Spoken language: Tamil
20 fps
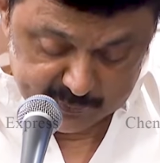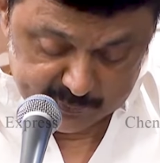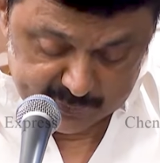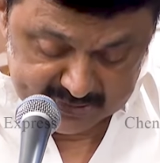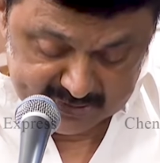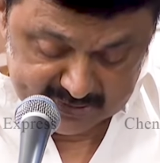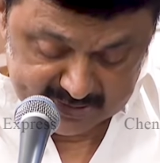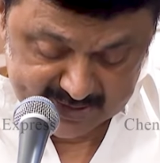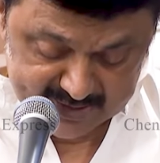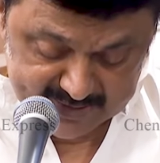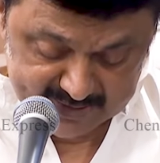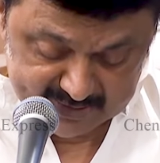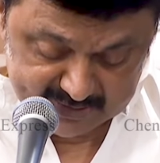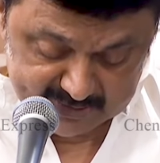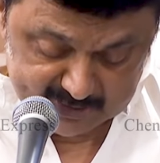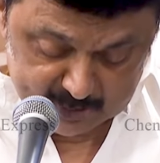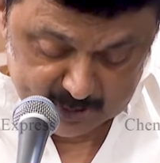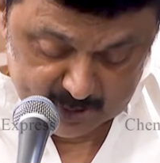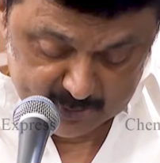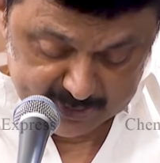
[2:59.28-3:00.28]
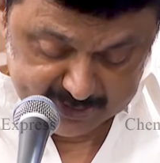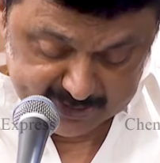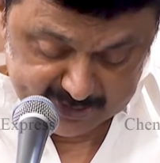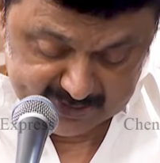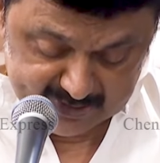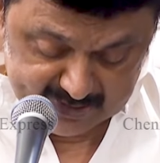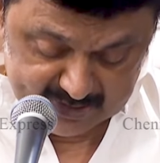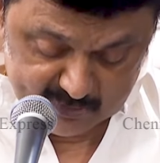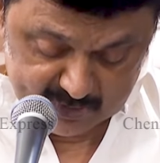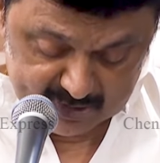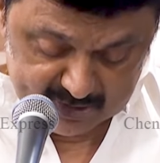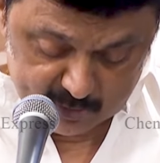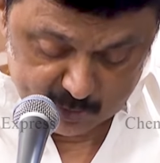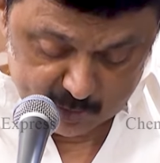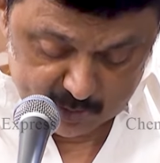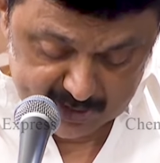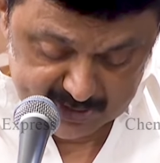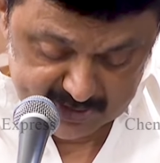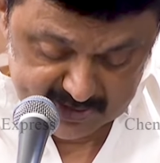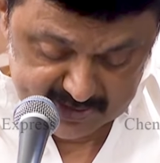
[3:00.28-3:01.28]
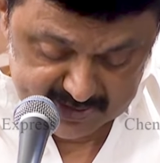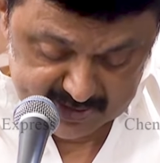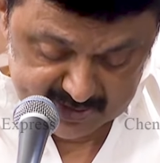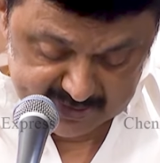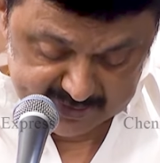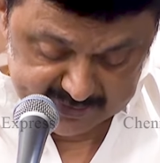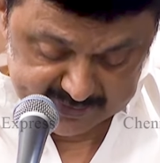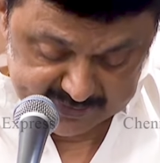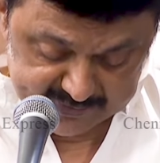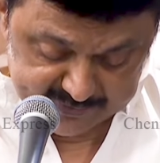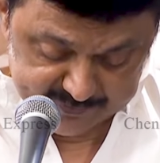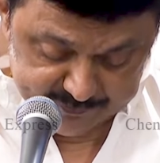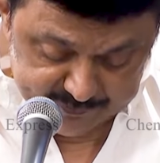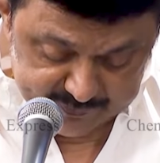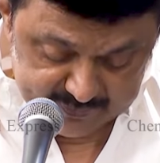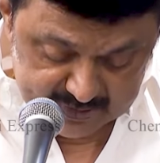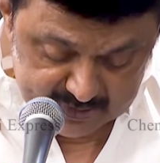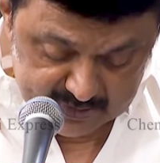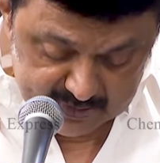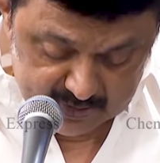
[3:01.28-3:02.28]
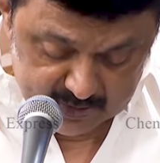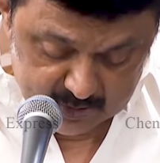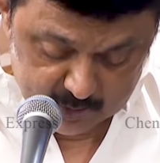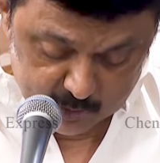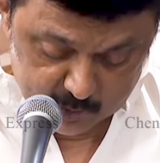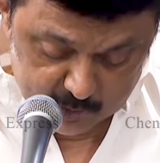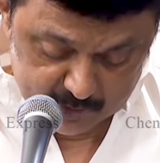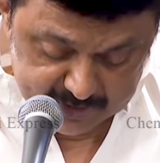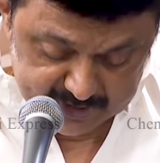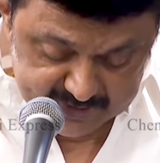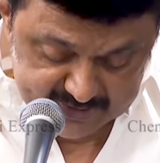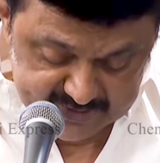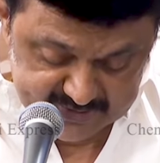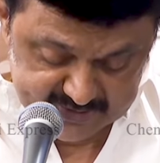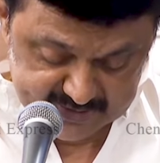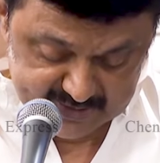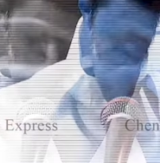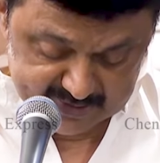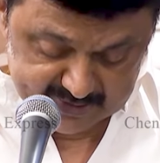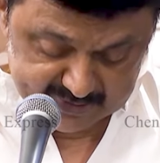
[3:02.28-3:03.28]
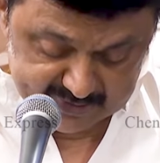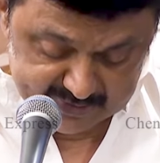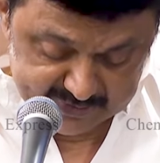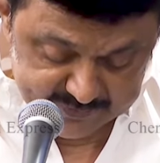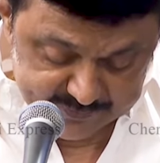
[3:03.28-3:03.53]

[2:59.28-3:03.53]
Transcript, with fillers: பத்தாயிரம் கிலோமீட்டர் நீளமுள்ள ஊராட்சி சாலைகள் ஒன்றிய சாலைகள்